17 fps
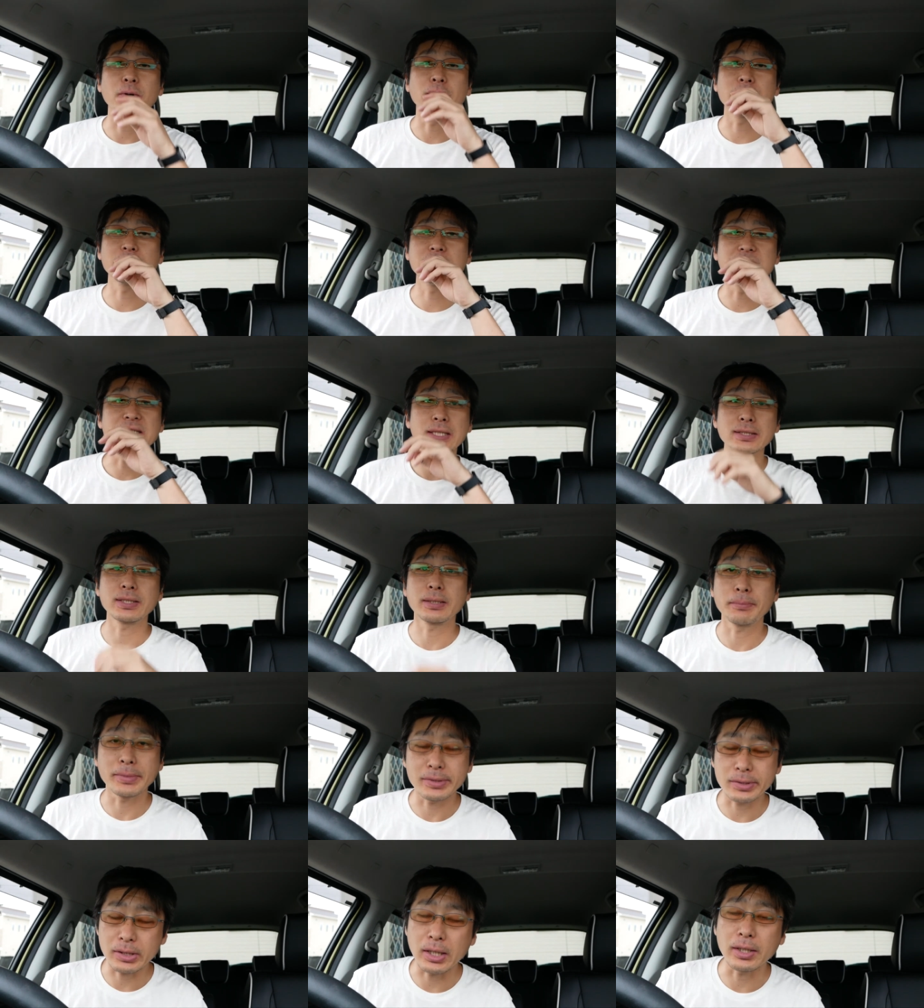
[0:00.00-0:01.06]
お話になっちゃい
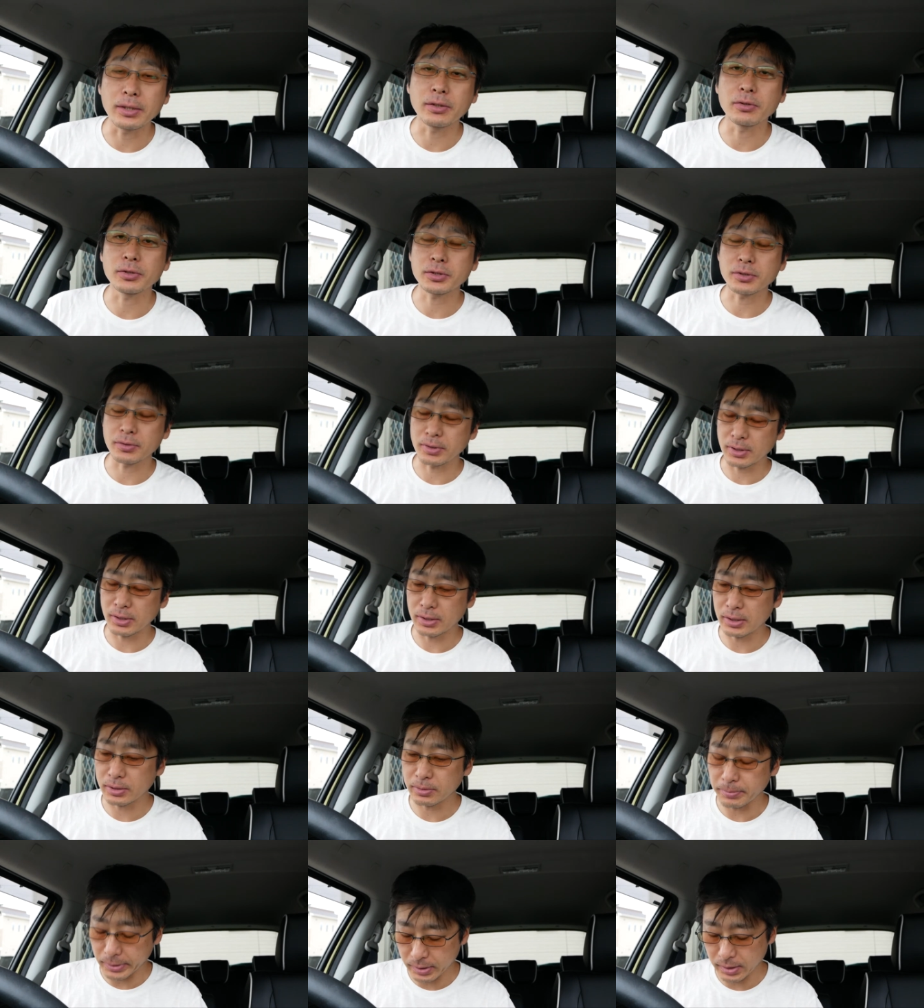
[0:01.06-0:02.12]
ますが、よろしくお願いい
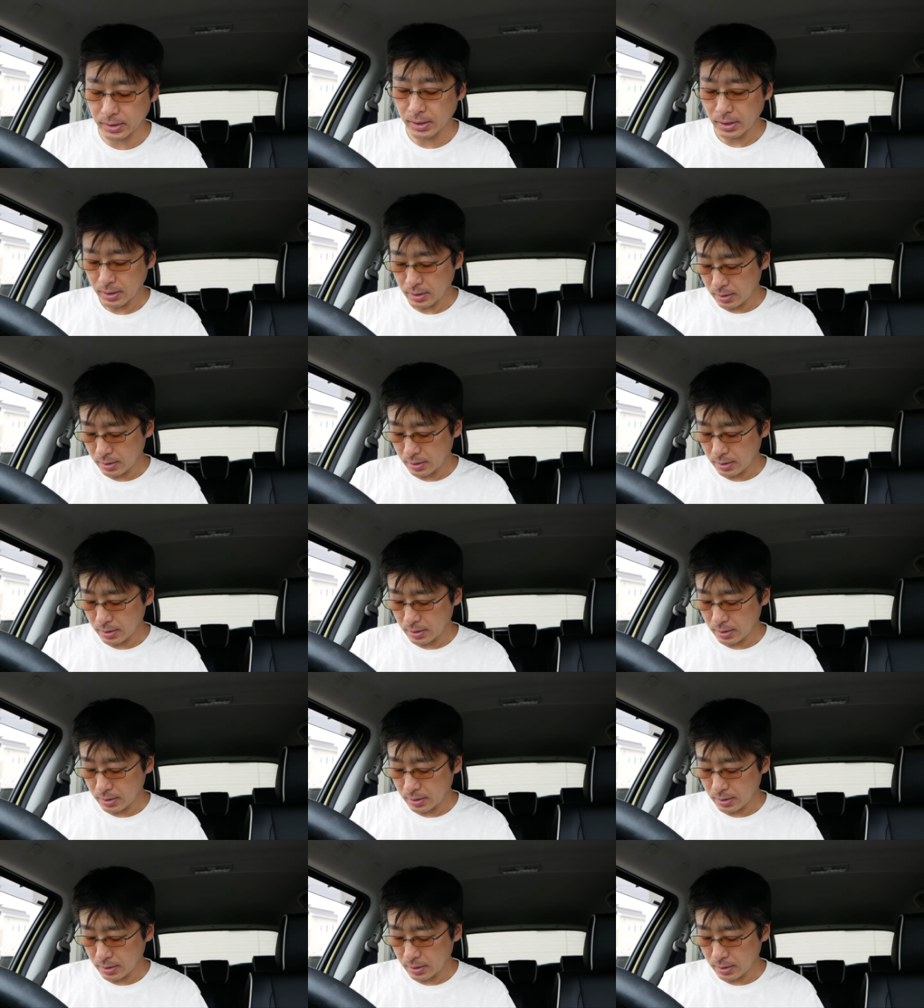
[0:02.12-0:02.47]
たします。